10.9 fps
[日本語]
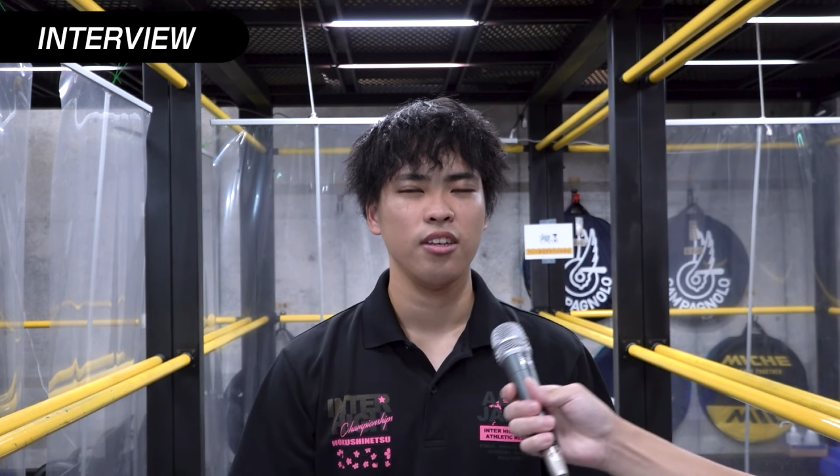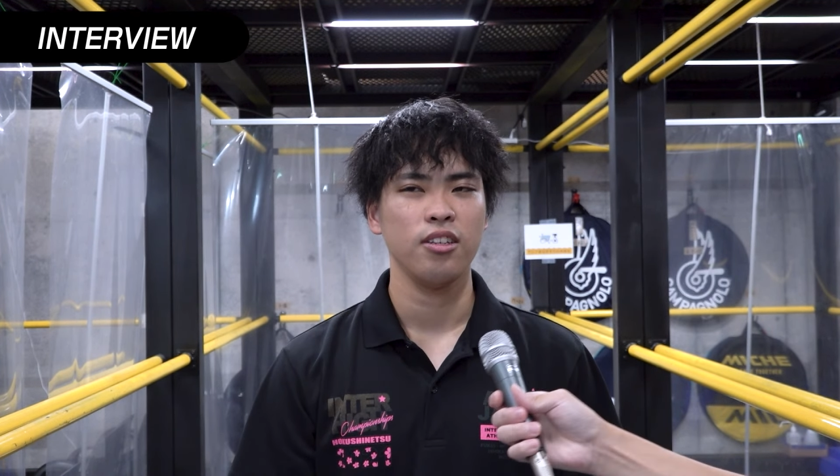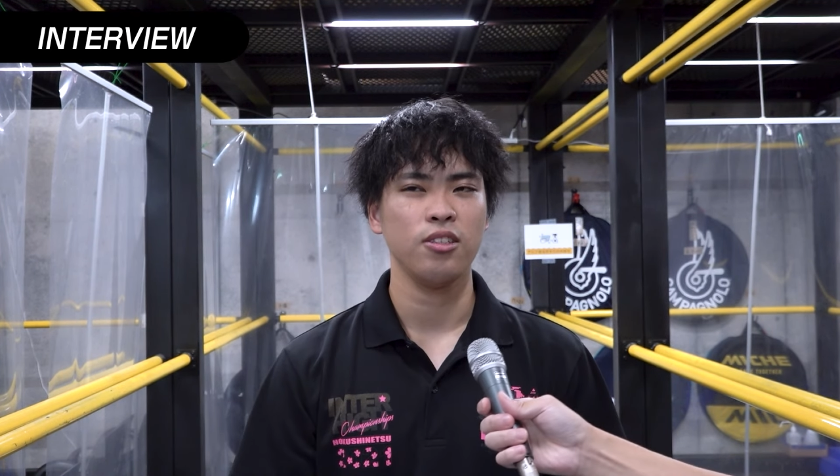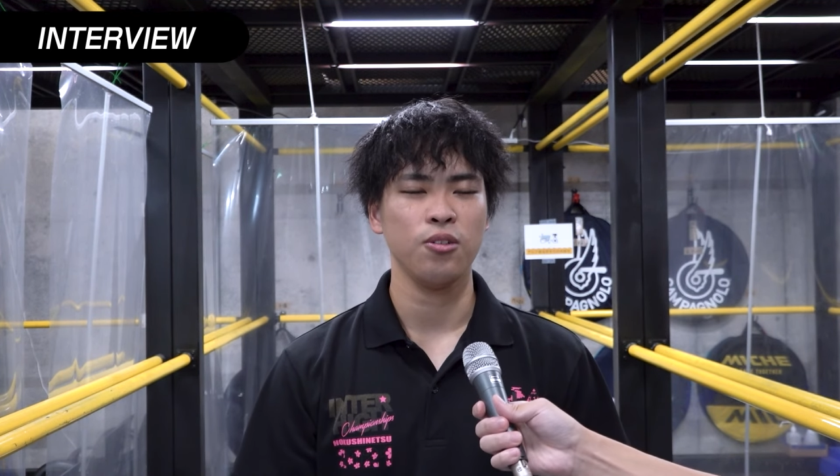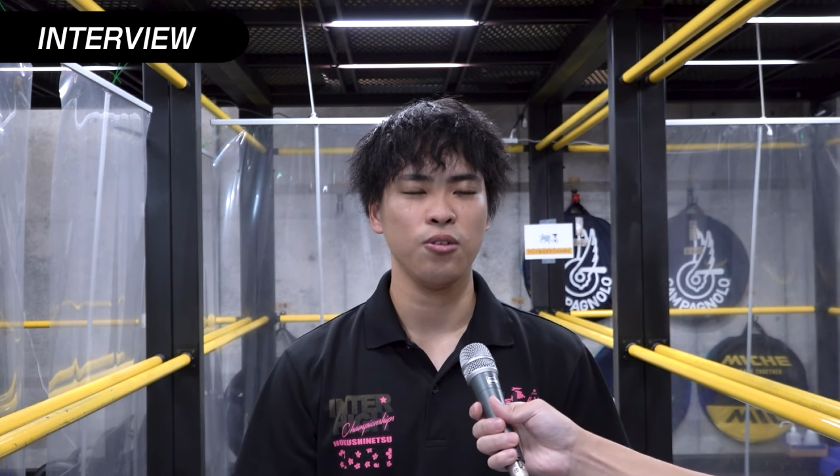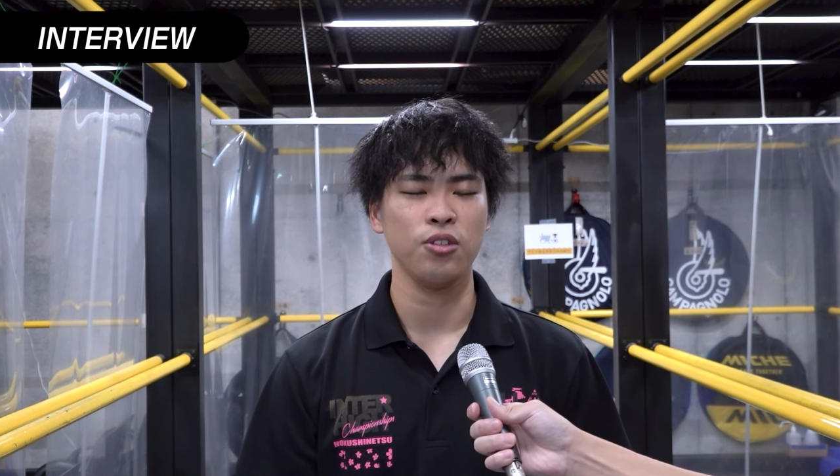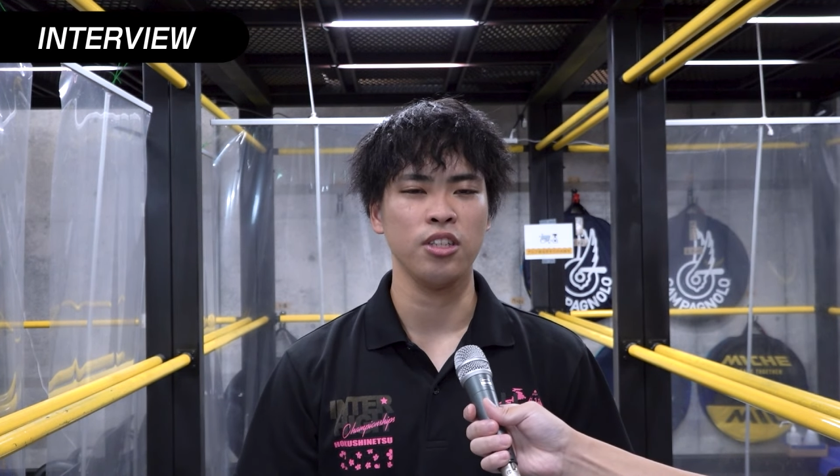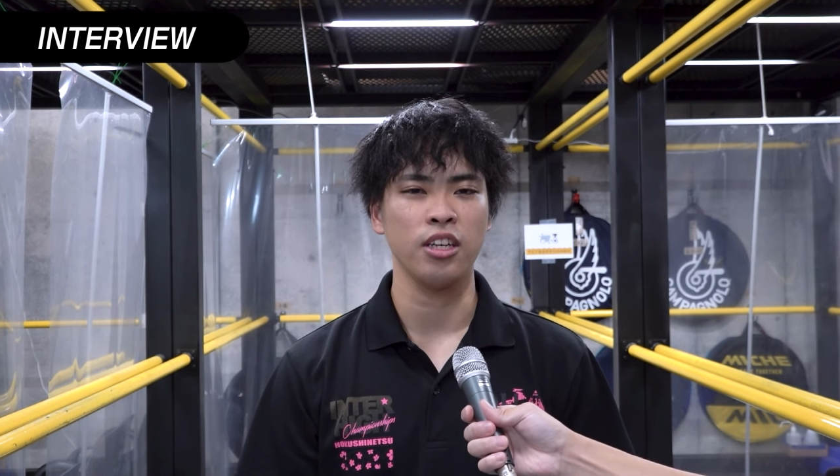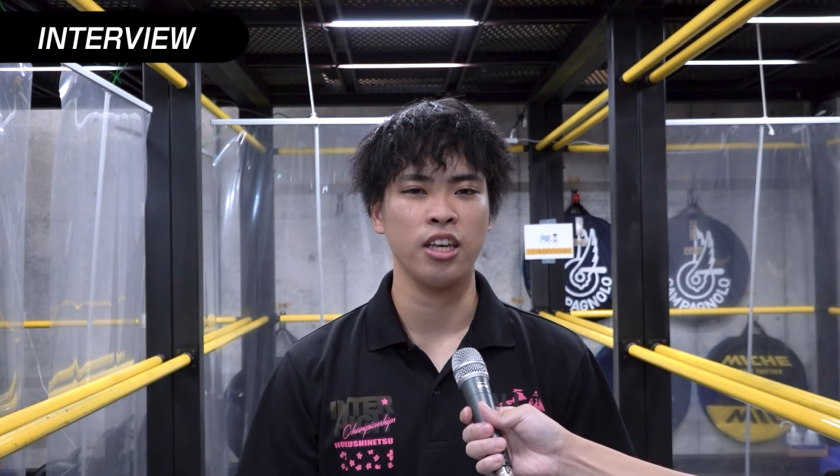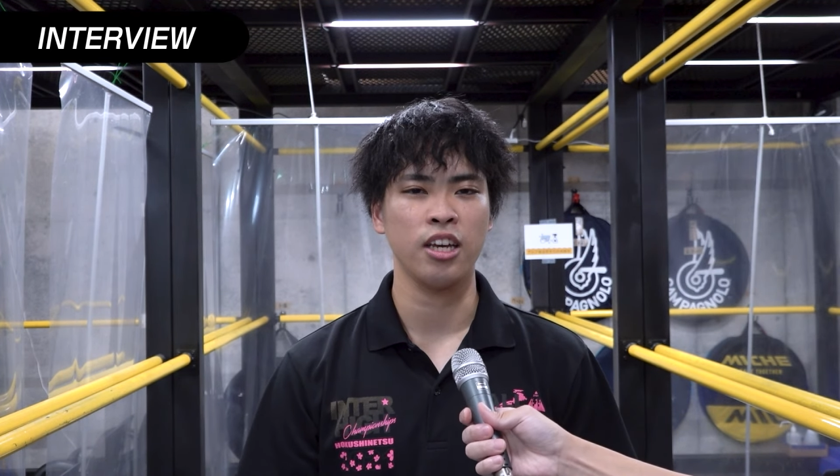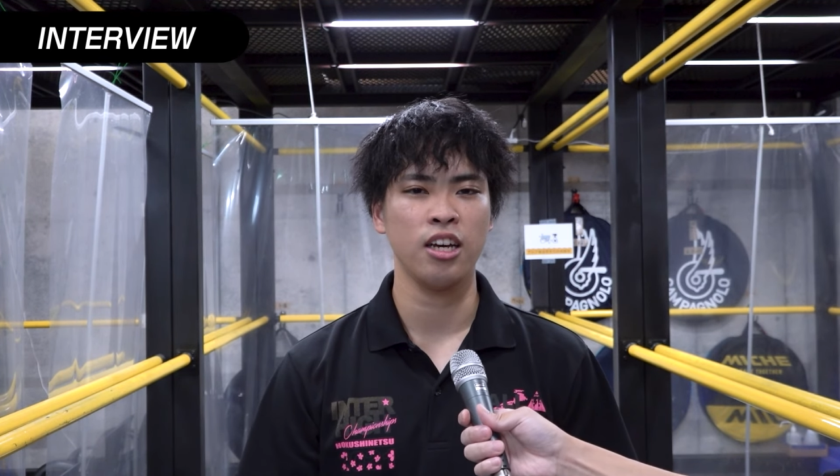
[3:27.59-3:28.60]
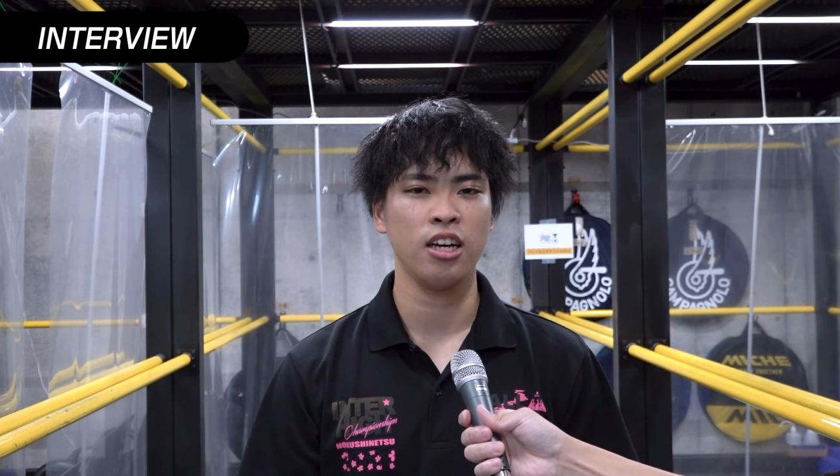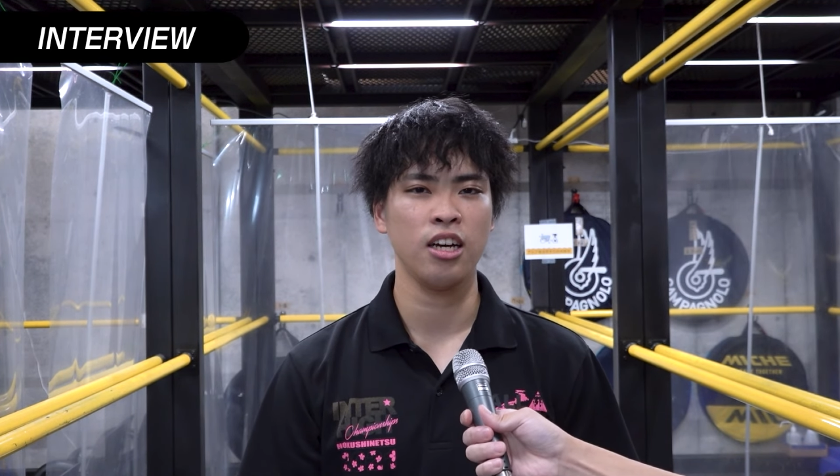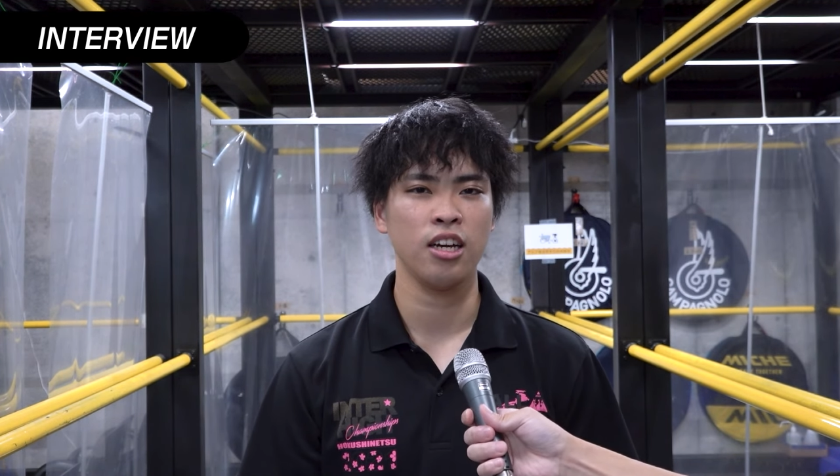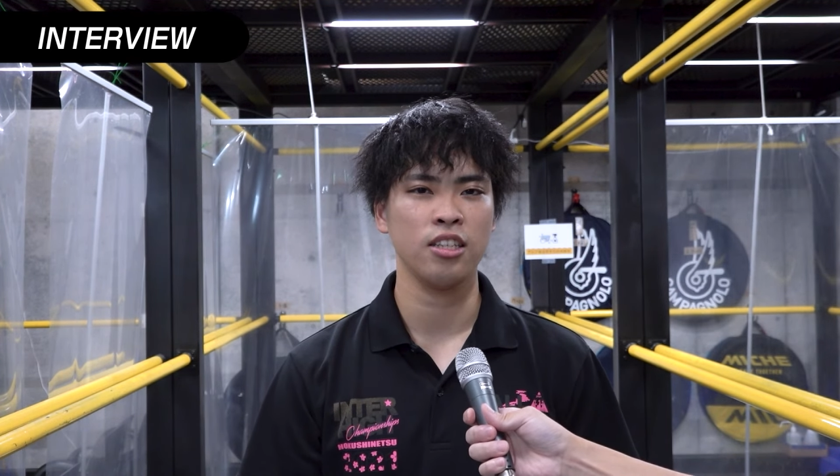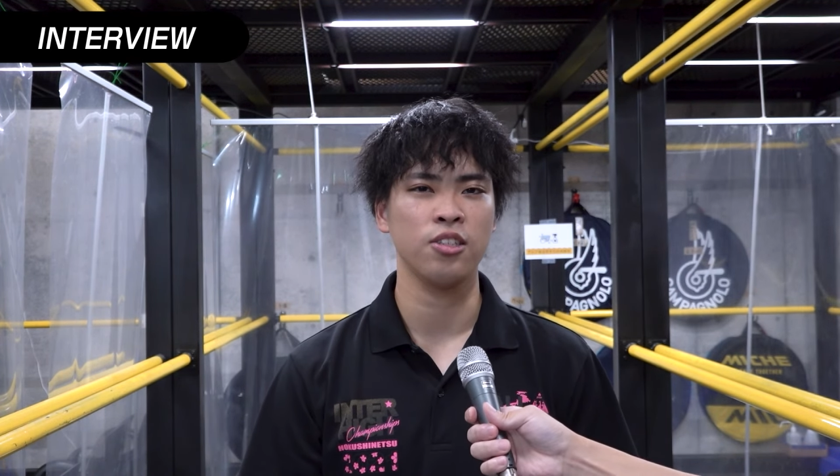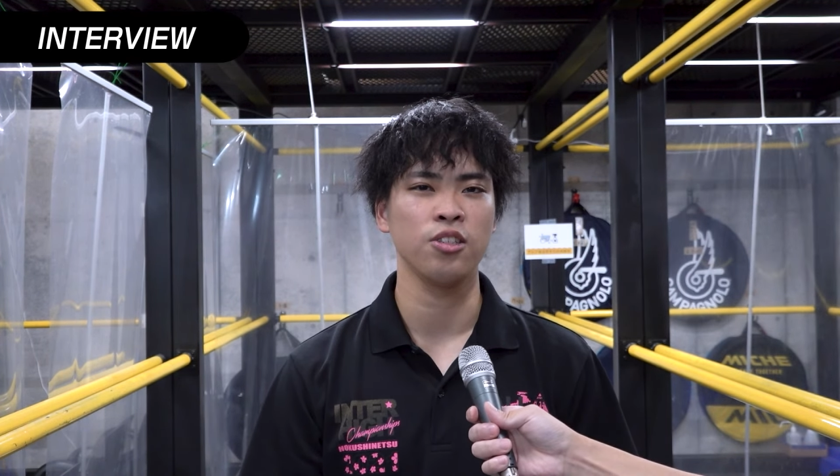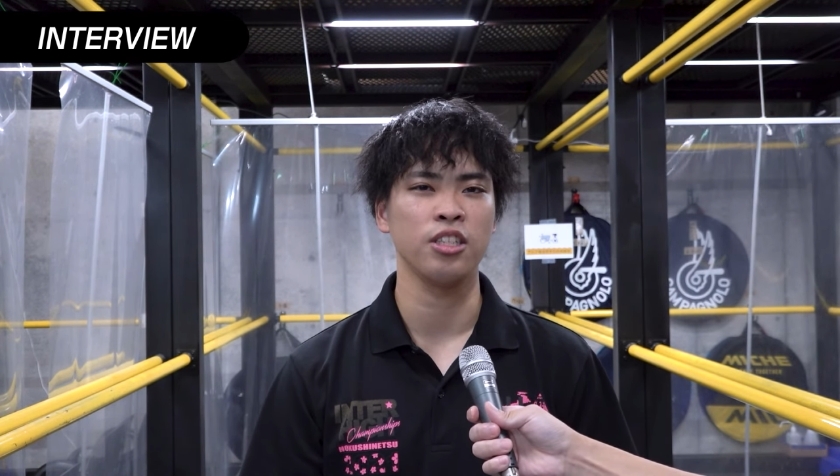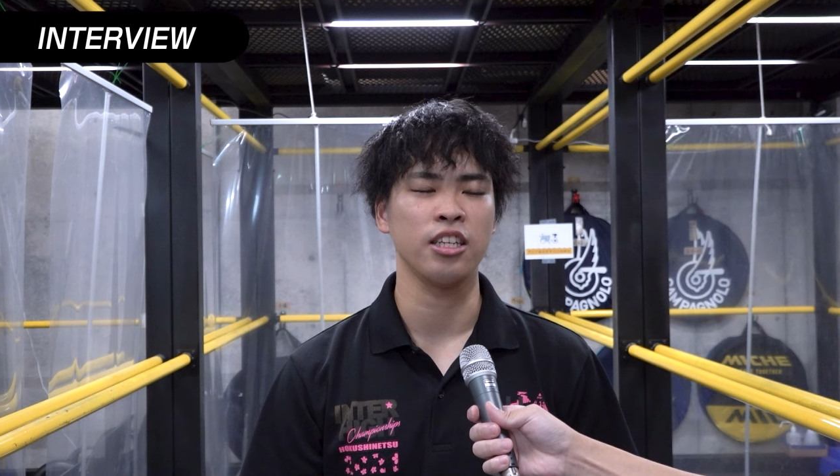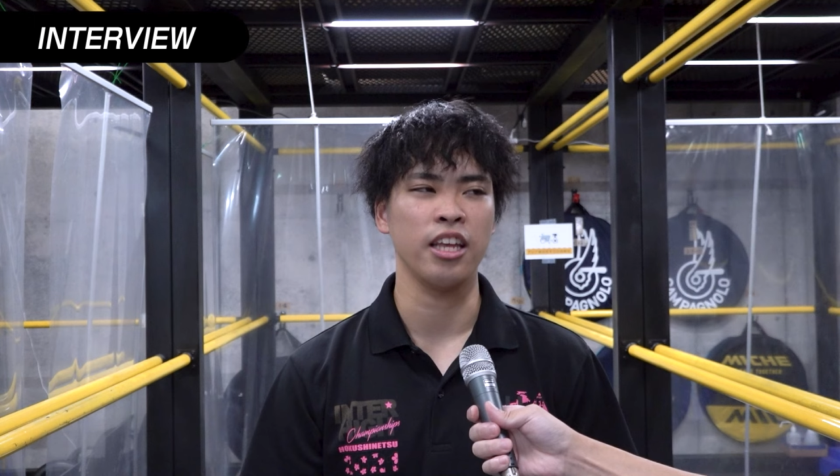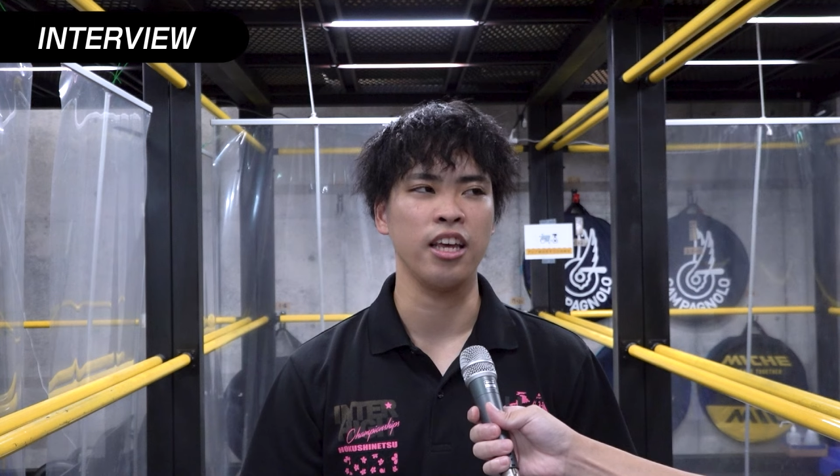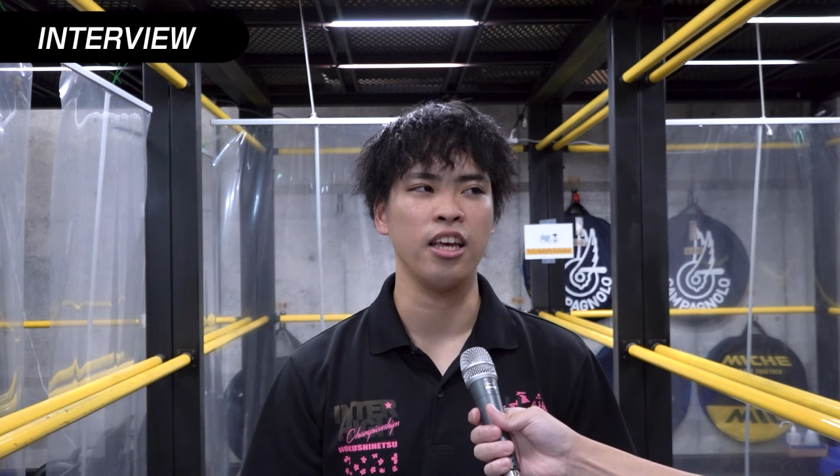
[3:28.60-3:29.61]
そうですね。怪我が続い
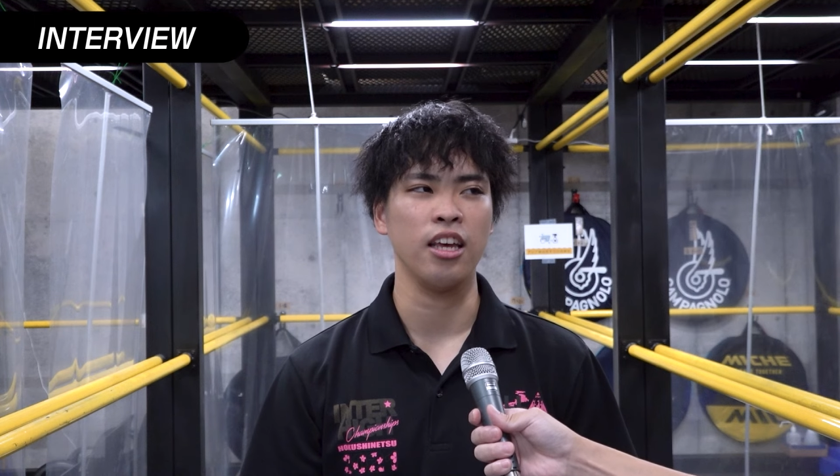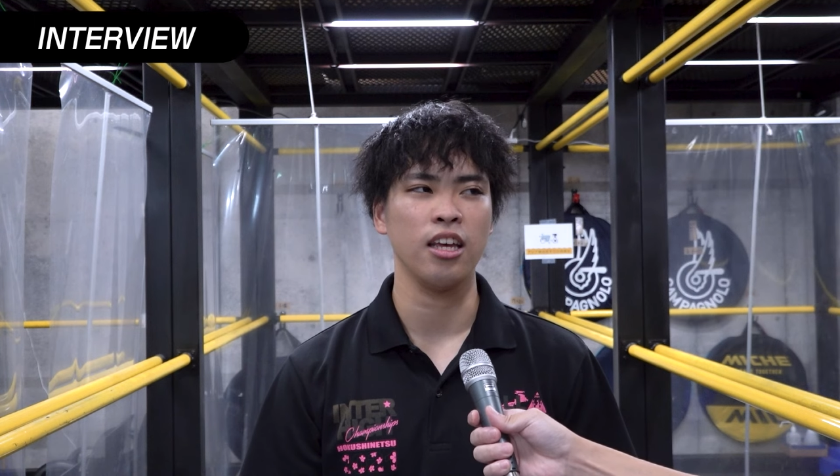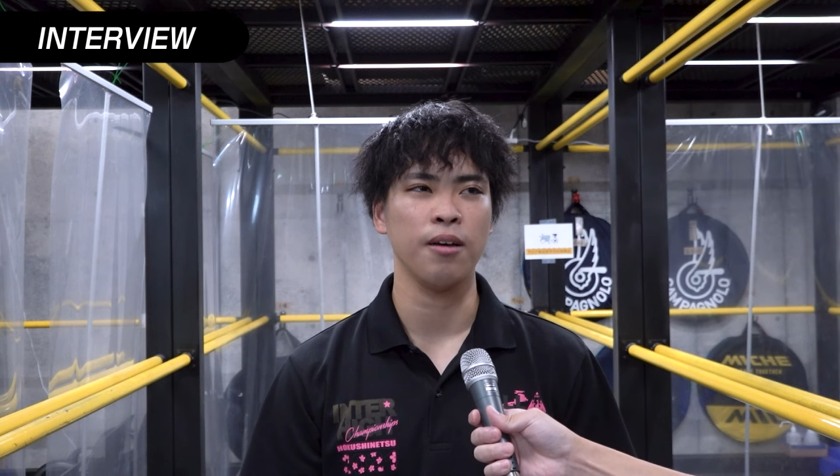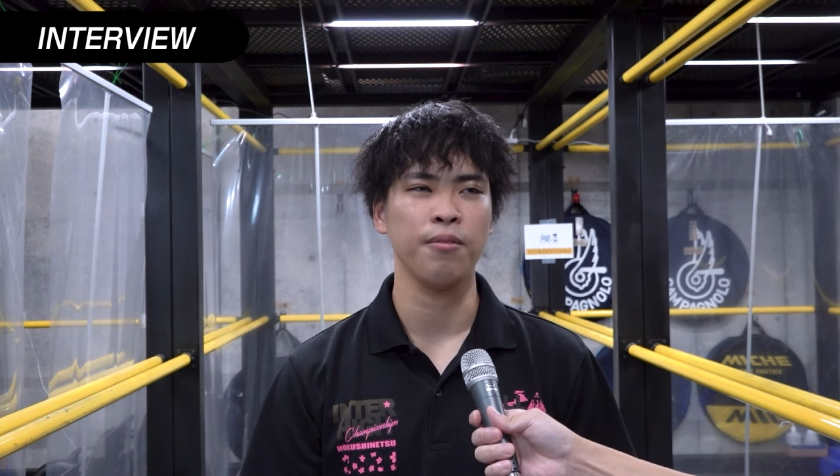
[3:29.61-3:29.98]
てて、